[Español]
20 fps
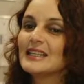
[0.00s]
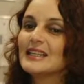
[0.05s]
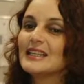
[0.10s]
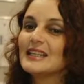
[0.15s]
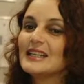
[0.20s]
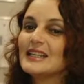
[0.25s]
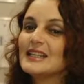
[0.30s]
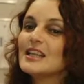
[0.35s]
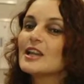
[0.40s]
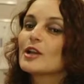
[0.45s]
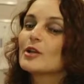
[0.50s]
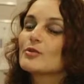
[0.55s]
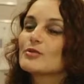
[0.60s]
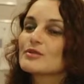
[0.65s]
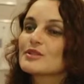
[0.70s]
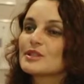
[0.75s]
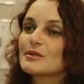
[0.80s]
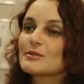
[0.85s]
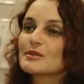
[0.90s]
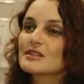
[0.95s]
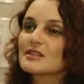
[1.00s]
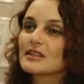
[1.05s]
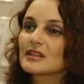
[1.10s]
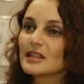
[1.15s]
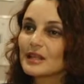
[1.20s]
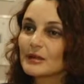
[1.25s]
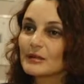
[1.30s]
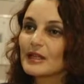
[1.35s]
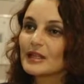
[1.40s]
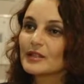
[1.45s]
eh, inclusive se
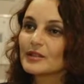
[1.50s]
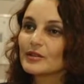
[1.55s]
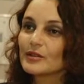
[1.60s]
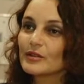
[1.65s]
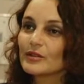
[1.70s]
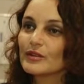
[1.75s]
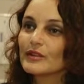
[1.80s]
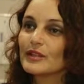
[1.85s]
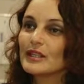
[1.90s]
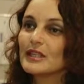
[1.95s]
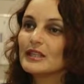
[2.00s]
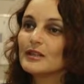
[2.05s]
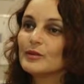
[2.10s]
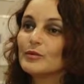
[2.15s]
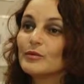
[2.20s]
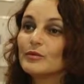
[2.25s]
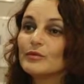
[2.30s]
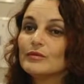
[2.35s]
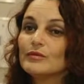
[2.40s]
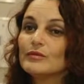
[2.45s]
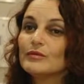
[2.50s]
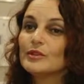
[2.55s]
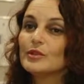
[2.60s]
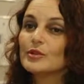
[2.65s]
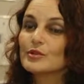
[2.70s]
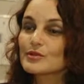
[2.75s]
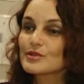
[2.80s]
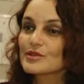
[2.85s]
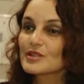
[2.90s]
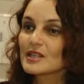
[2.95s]
está hablando de un
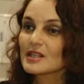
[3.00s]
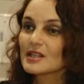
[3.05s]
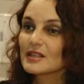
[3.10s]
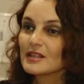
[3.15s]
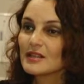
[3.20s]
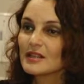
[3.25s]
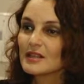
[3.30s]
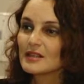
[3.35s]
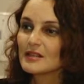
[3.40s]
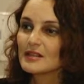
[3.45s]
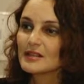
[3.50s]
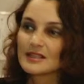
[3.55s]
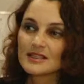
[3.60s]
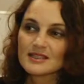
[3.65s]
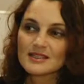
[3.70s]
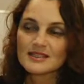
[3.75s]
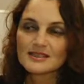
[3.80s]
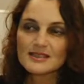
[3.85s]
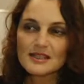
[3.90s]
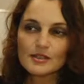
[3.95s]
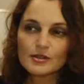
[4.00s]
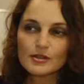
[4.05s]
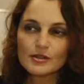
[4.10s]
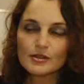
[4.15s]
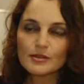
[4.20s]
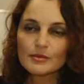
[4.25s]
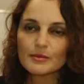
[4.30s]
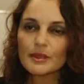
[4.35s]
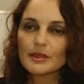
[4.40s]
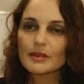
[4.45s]
coche que ya salió
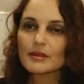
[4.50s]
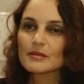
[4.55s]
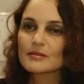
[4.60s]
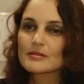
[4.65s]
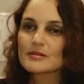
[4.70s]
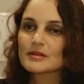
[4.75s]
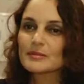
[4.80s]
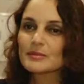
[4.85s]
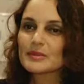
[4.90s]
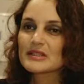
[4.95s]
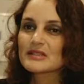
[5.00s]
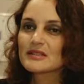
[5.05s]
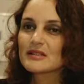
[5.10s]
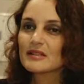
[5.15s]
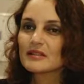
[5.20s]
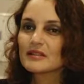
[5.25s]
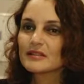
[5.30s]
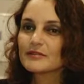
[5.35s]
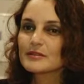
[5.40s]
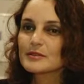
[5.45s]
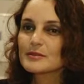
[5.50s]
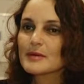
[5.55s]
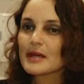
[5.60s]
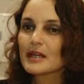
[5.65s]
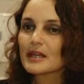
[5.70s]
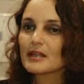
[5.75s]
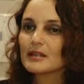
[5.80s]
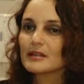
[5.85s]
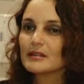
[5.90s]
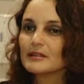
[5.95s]
en los medios el presidente
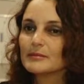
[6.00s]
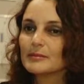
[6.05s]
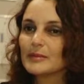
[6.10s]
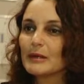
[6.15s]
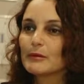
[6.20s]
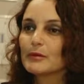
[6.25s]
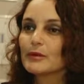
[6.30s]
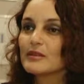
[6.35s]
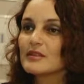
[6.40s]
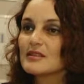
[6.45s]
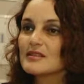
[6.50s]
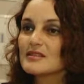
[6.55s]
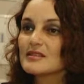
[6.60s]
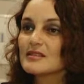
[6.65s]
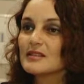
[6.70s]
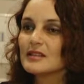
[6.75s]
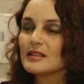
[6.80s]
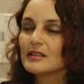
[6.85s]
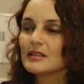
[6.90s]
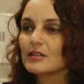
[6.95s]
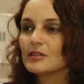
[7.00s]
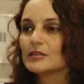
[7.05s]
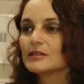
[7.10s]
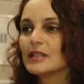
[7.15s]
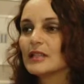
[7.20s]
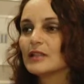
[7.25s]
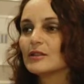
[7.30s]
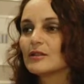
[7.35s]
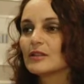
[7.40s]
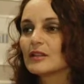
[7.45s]
Volkswagen, Pablo Dizzi,
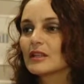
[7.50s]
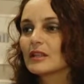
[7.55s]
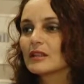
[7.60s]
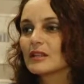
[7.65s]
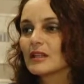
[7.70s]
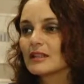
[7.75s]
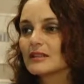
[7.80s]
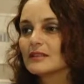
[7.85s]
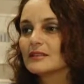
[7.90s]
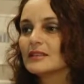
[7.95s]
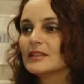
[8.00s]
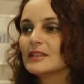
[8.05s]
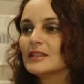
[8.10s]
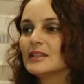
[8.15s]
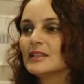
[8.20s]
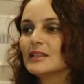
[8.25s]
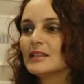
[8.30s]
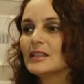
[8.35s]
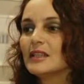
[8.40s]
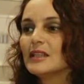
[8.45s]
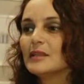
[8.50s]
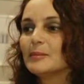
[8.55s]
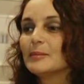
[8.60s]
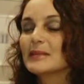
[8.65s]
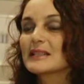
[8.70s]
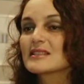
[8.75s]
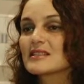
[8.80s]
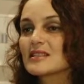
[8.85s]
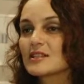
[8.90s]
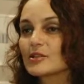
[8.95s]
contando que están en
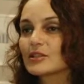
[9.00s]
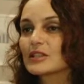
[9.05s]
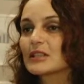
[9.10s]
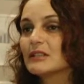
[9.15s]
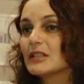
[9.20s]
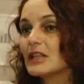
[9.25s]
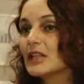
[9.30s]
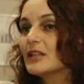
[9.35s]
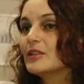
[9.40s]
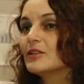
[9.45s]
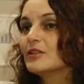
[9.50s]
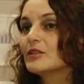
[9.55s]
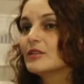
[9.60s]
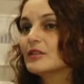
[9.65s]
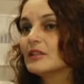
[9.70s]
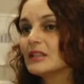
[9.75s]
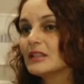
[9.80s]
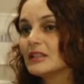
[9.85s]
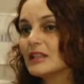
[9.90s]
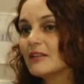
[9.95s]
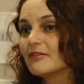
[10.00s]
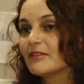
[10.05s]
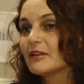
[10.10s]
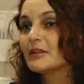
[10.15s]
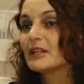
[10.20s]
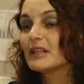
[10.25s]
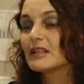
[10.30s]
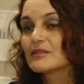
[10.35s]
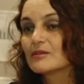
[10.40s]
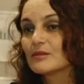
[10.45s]
Pacheco trabajando con la
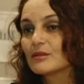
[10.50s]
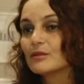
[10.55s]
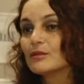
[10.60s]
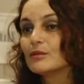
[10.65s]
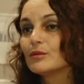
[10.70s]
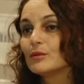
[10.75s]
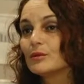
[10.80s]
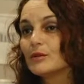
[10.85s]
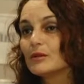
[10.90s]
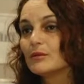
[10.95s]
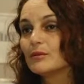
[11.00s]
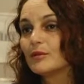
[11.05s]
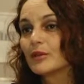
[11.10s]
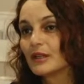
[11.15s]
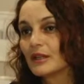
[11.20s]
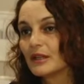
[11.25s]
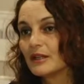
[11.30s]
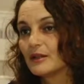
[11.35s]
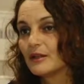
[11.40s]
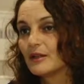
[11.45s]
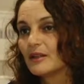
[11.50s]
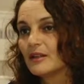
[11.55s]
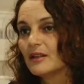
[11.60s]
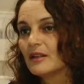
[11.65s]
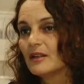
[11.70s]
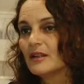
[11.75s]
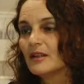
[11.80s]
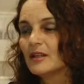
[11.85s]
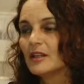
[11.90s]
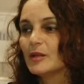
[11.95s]
fabricación de un nuevo modelo.
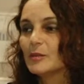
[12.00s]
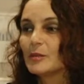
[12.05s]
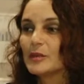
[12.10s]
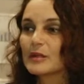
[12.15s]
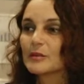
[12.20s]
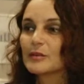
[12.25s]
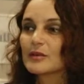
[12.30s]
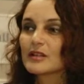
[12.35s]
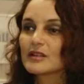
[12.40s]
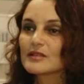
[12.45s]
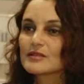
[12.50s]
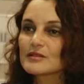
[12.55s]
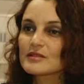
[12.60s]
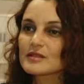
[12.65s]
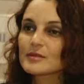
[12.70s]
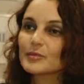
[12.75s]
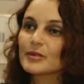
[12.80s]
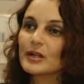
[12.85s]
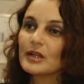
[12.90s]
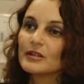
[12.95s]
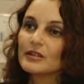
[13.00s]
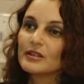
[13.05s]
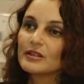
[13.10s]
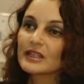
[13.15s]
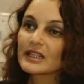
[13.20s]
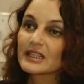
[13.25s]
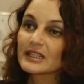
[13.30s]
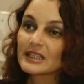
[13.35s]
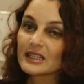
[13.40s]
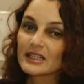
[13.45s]
Esperemos que eso se pueda
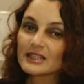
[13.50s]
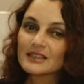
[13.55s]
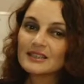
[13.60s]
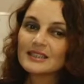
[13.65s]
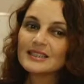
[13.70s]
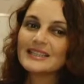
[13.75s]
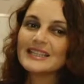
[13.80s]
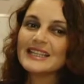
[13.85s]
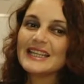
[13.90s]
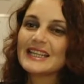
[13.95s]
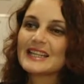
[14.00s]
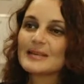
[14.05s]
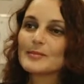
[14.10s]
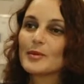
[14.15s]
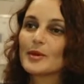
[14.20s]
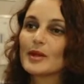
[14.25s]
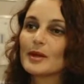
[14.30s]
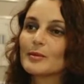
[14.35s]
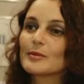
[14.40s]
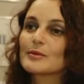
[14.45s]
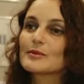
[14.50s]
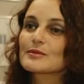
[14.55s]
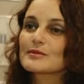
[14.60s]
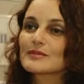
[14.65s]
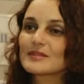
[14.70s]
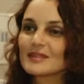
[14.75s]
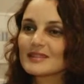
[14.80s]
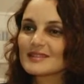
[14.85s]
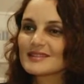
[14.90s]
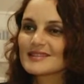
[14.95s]
concretar y que
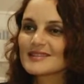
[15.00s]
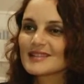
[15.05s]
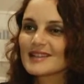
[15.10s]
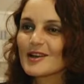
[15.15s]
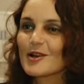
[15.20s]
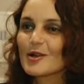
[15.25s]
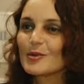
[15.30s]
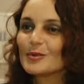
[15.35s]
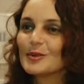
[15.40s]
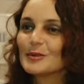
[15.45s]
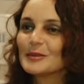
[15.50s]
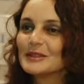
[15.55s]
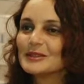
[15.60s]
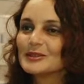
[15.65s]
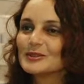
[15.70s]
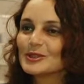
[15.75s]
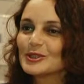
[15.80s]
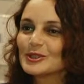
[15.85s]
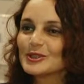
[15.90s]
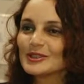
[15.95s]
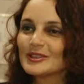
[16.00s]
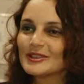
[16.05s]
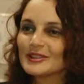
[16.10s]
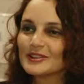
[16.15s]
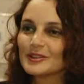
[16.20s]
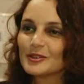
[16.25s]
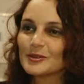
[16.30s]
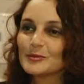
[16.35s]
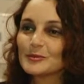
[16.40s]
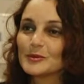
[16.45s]
podamos, eh, llegado el momento,
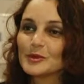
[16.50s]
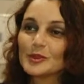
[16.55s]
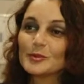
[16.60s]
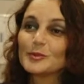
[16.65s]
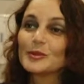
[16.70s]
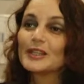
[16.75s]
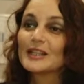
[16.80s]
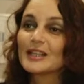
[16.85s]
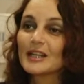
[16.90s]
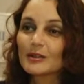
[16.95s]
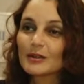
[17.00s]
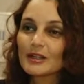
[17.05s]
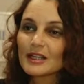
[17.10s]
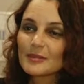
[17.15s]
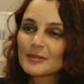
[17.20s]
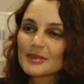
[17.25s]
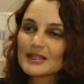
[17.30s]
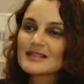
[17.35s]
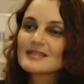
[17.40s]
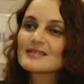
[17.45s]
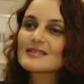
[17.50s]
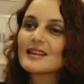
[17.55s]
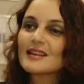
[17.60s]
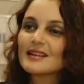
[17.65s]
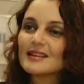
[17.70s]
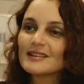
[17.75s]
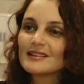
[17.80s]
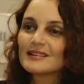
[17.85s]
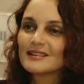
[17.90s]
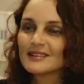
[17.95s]
con, comunicarlo a la
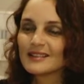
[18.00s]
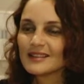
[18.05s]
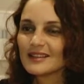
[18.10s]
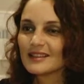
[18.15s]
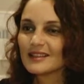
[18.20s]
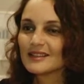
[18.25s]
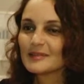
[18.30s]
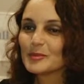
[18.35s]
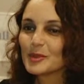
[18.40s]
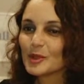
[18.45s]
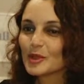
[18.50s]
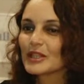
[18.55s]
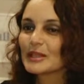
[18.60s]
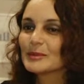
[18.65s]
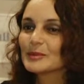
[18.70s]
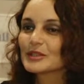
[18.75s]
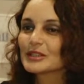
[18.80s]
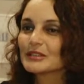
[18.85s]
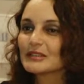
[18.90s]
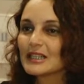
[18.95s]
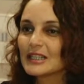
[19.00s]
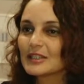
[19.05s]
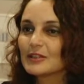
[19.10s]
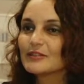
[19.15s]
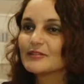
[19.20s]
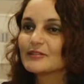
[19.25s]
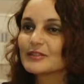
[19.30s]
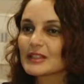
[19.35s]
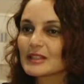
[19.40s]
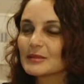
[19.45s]
prensa, eh, pero estamos
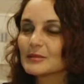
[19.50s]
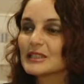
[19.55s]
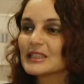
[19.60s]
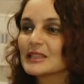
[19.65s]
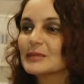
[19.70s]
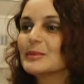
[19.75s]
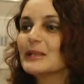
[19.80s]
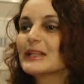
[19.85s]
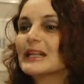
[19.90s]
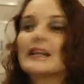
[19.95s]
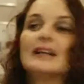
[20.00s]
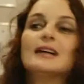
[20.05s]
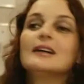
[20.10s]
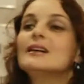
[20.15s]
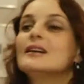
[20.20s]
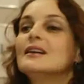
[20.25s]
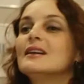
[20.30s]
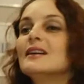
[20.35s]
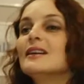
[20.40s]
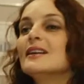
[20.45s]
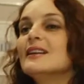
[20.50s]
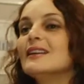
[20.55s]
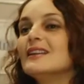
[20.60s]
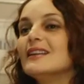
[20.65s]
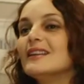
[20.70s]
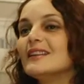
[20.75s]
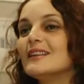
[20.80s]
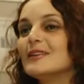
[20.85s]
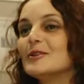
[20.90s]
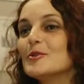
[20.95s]
trabajando fuertemente para
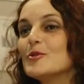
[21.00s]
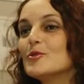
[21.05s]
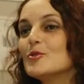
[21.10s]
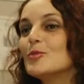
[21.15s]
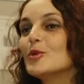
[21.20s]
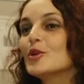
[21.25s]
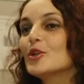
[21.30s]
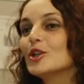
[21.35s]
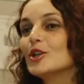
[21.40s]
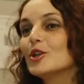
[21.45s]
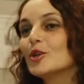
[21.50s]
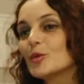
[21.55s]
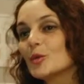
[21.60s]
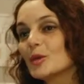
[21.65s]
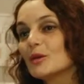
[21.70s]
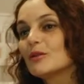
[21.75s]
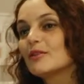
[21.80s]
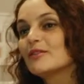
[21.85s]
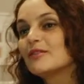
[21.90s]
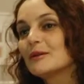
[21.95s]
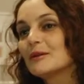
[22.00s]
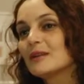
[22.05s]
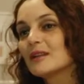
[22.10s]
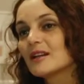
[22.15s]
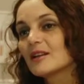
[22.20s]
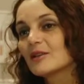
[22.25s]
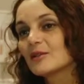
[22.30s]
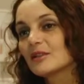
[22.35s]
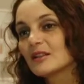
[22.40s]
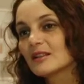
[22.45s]
eh, un modelo nuevo
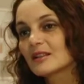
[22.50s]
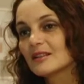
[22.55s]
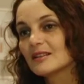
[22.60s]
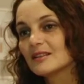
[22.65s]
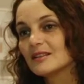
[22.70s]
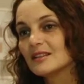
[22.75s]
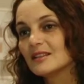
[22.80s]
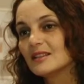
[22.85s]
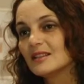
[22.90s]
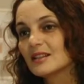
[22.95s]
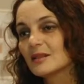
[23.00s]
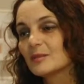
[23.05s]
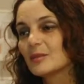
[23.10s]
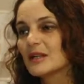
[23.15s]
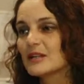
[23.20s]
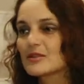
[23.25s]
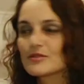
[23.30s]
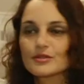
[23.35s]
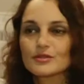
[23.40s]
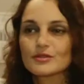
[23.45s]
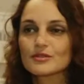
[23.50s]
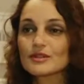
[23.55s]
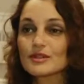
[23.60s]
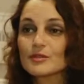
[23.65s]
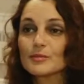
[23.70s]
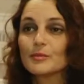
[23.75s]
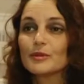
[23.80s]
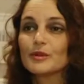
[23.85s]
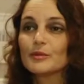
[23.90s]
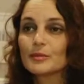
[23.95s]
fabricado en Argentina que para nosotros
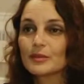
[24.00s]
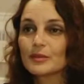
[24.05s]
es muy